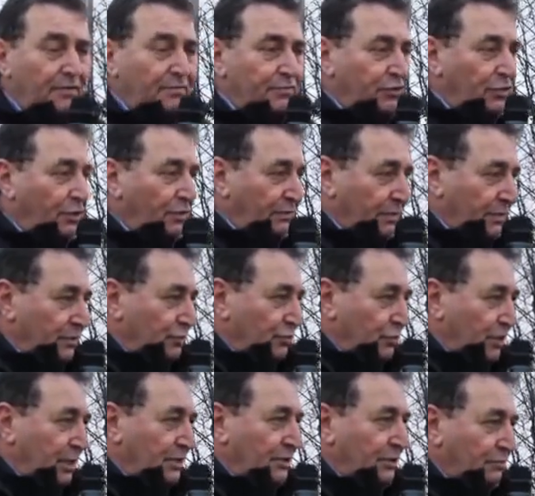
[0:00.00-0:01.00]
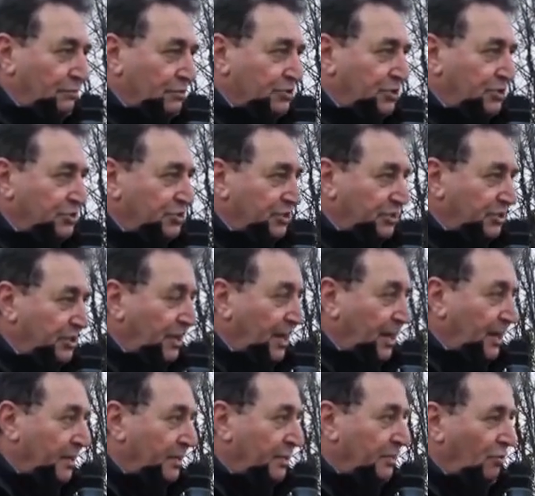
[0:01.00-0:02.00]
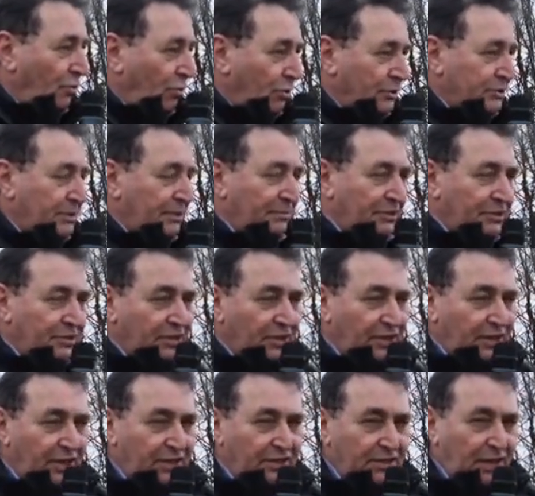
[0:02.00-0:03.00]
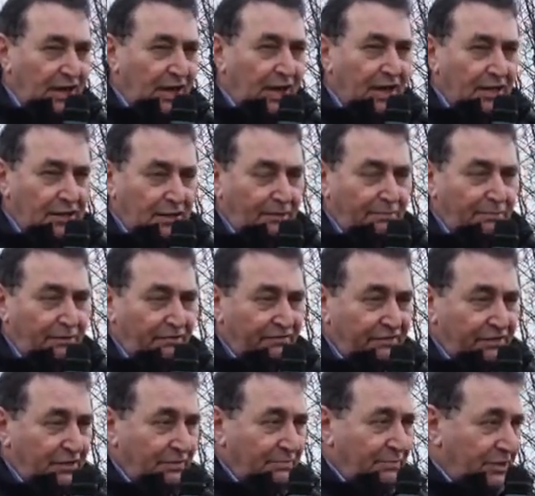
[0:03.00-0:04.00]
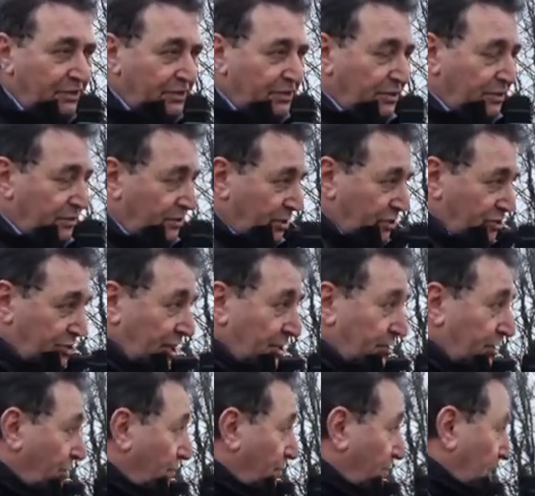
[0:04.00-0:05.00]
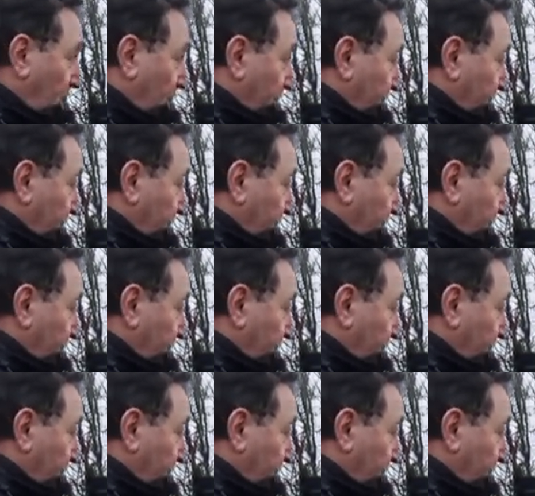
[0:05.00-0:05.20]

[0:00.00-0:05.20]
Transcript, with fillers: dove durante questi sette anni, oltre a mantenere l'area perfettamente rasata come la